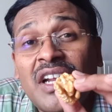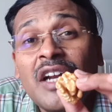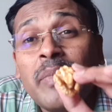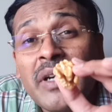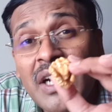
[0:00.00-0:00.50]

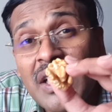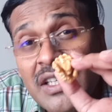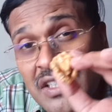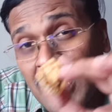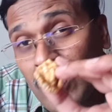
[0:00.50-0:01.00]
நாட்பட்ட
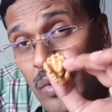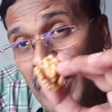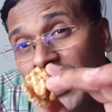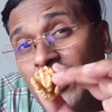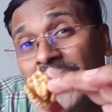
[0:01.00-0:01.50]
அலர்ச்சிகளை
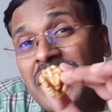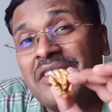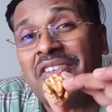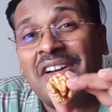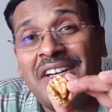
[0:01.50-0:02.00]
குறைக்கக்கூடியது
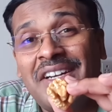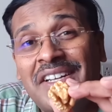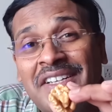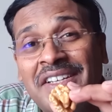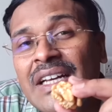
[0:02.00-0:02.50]

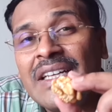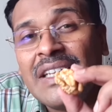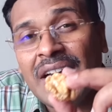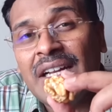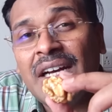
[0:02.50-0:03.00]
வால்நட்டு
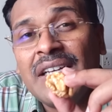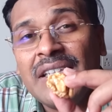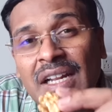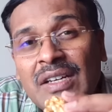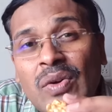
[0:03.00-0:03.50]
ஏன்னா
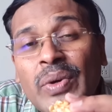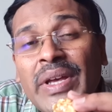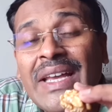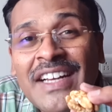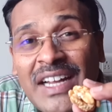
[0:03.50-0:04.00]
இதில்
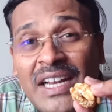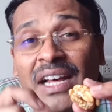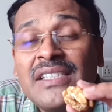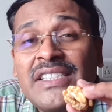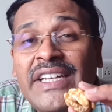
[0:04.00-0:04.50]
இருக்கக்கூடிய
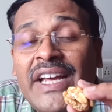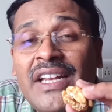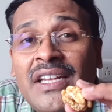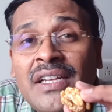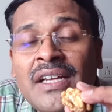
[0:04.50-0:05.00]
எல்லாஜி
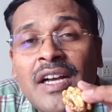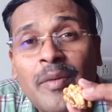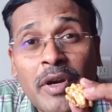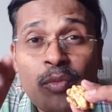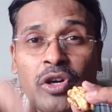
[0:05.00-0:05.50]
டேனின்
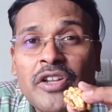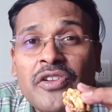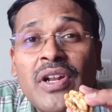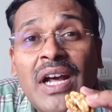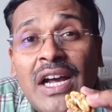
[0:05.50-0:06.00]
அப்புறம் முன்னாடி
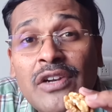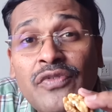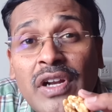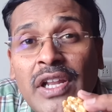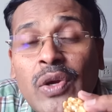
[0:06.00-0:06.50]
சொன்னால்
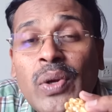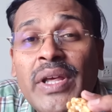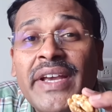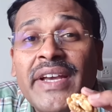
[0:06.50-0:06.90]
ஆல்ஃபல் இனோலிக்